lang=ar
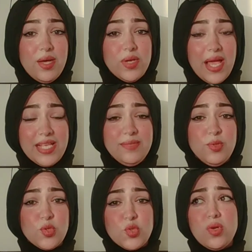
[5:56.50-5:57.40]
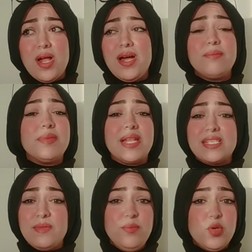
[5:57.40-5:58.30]
والحزم والسرعة
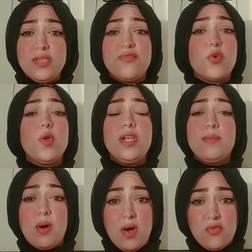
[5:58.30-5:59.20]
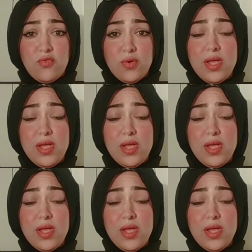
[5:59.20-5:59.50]
ملازمين بوتين في كل مواقفه